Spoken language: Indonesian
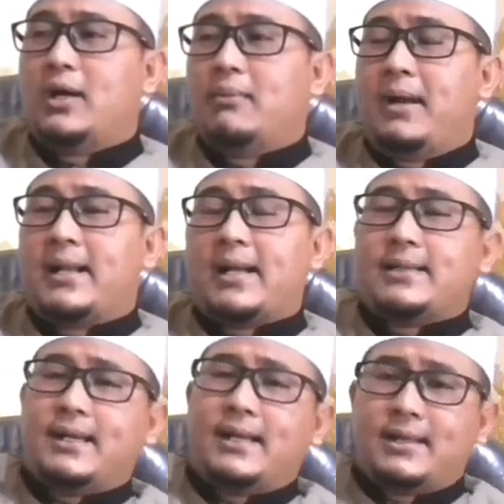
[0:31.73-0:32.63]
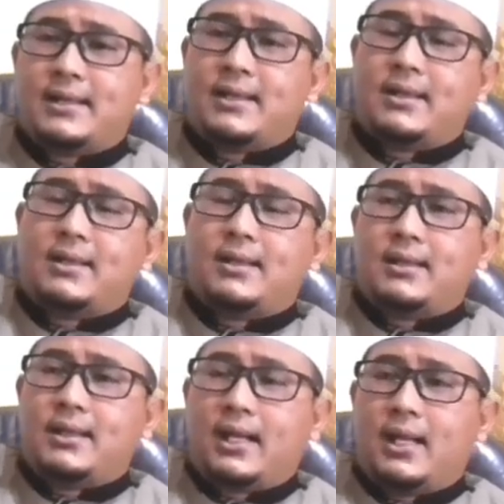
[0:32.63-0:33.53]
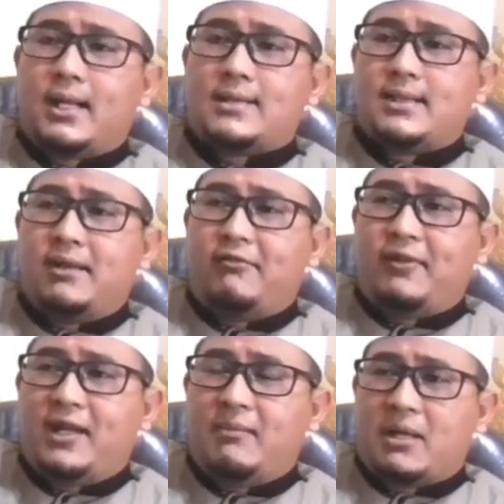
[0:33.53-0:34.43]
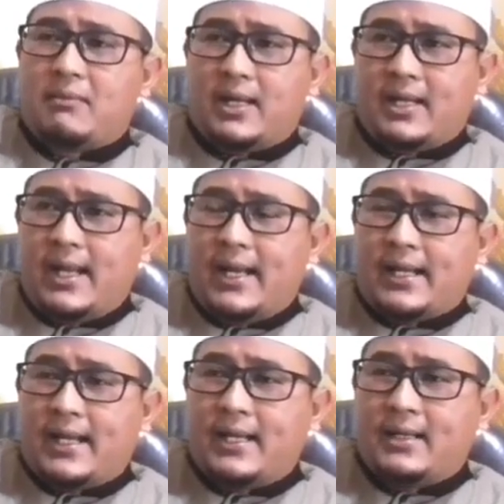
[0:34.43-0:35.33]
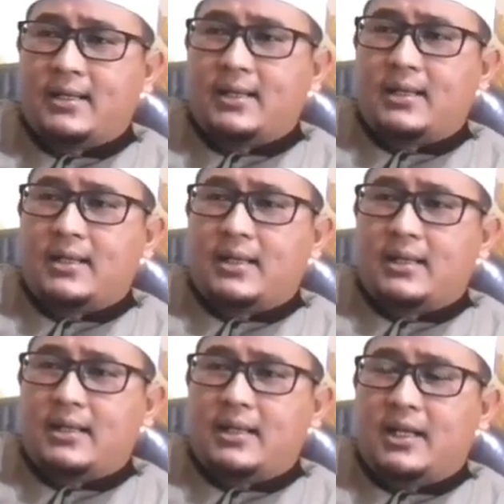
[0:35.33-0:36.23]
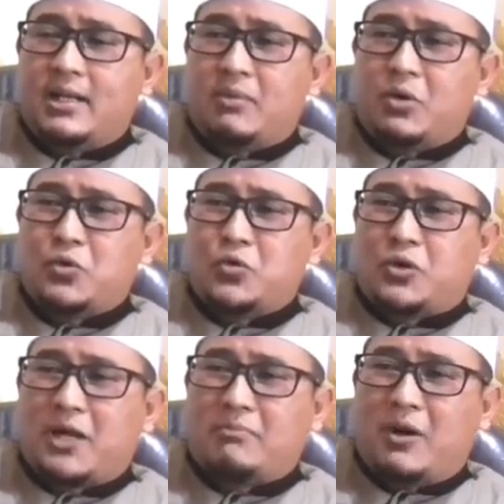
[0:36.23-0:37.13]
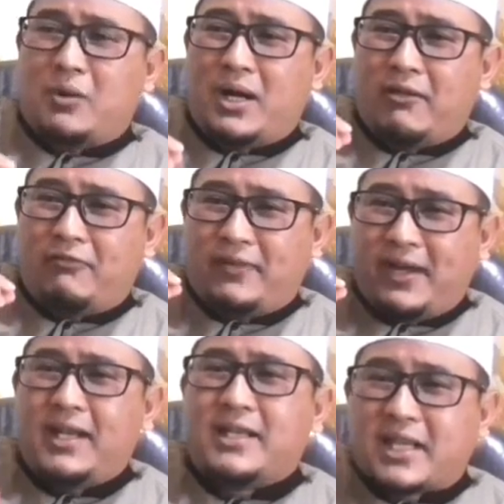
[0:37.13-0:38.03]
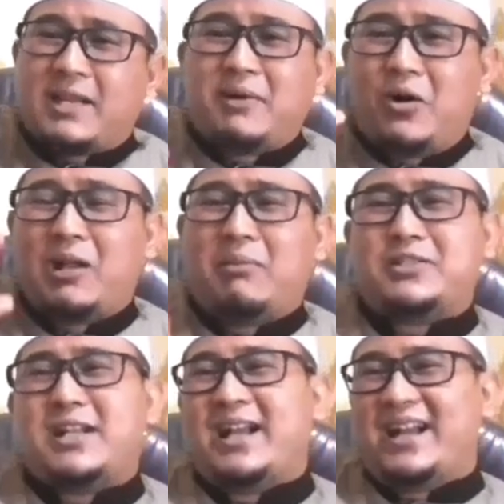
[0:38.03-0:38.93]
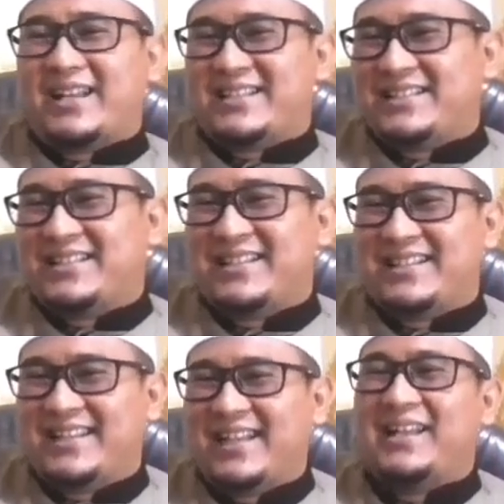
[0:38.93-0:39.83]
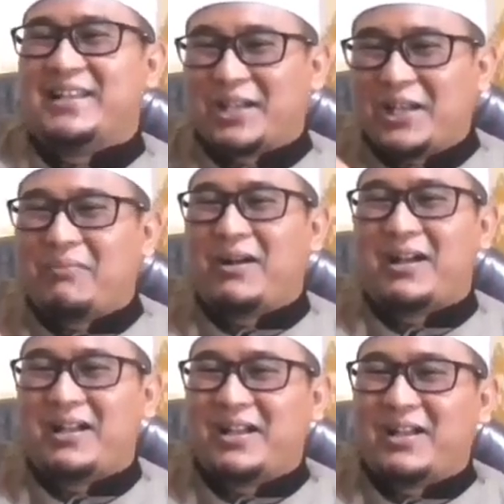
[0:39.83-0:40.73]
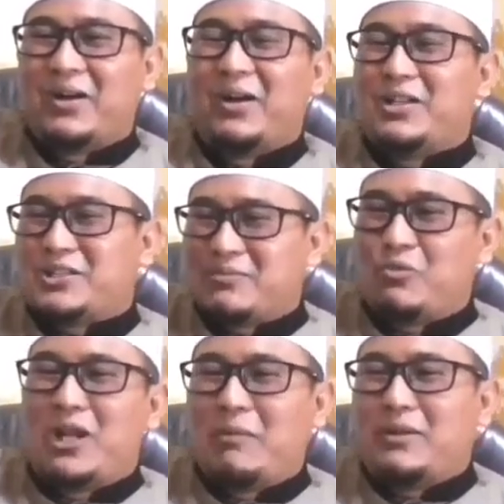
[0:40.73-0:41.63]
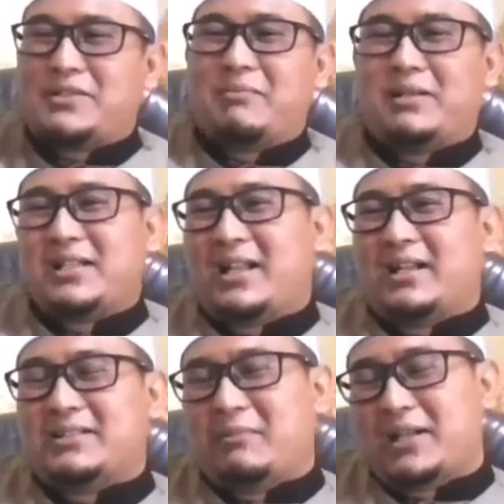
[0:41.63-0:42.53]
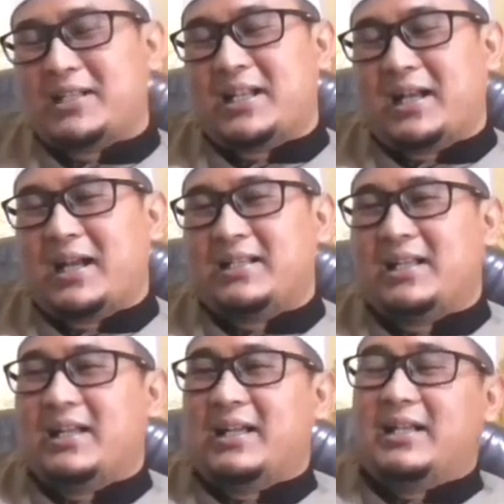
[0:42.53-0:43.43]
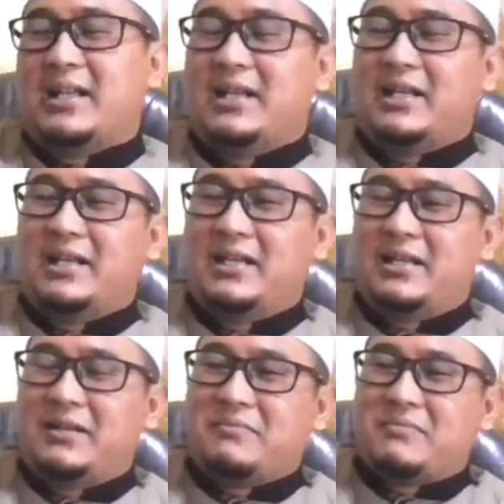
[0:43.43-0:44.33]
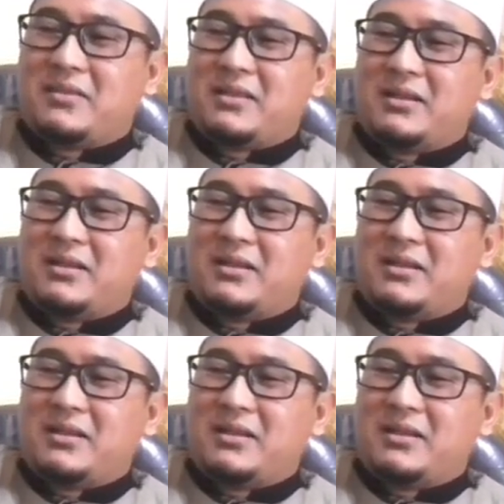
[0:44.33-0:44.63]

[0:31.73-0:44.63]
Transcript: kedua, maraknya deklarasi FPI di berbagai daerah ini menunjukkan bahwa FPI diterima oleh masyarakat dan diterima oleh semua lapisan masyarakat, masyarakat dan ini